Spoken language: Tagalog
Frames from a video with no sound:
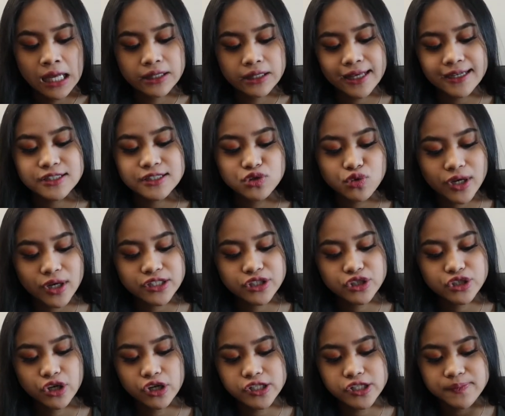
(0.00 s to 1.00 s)
Next
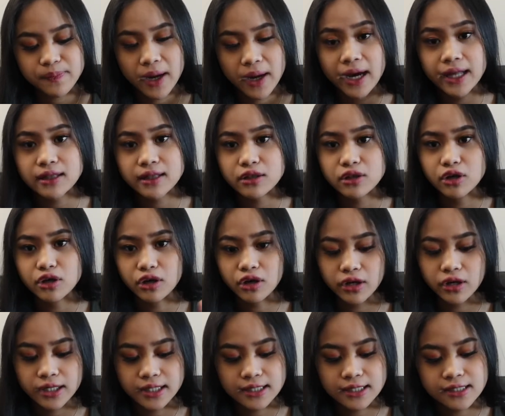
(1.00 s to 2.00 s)
questions,
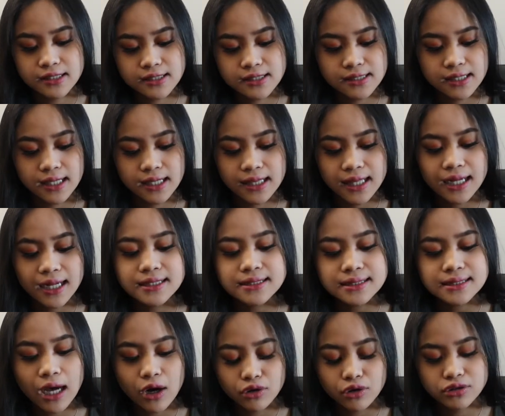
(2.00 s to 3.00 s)
pangatlo is, ilang
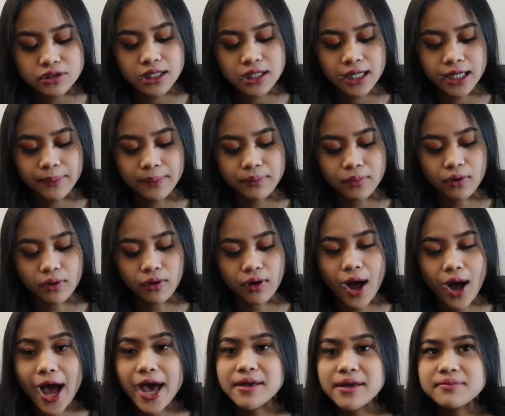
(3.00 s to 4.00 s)
taon ka na
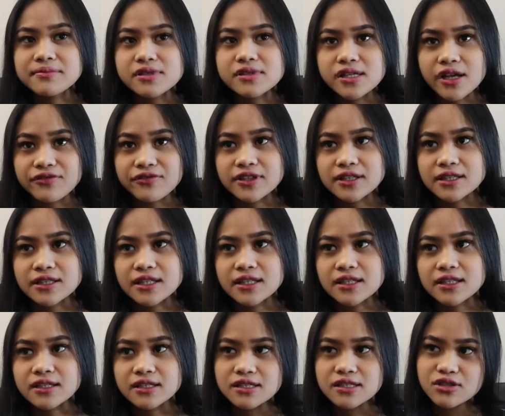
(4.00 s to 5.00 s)
po? I'm
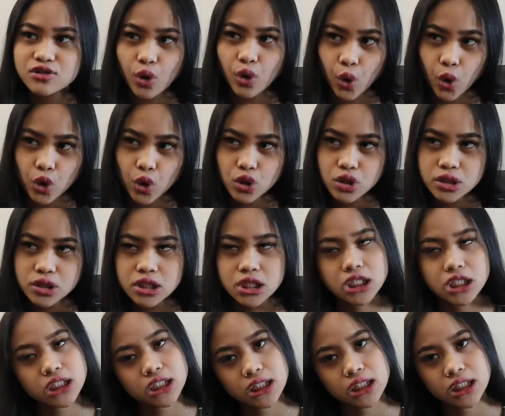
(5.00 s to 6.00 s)
17 years old,
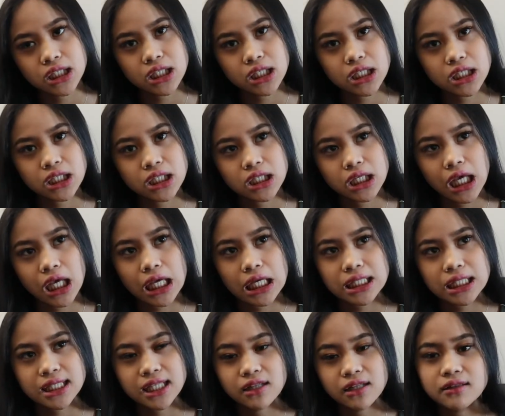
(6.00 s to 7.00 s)
turning
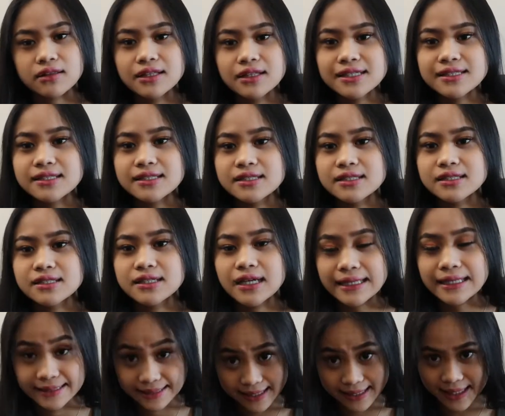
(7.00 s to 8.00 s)
18 this
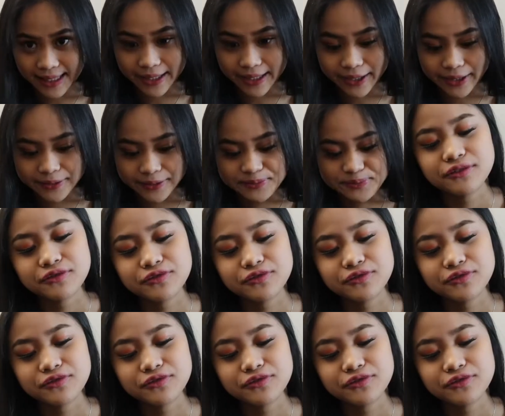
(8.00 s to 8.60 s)
year.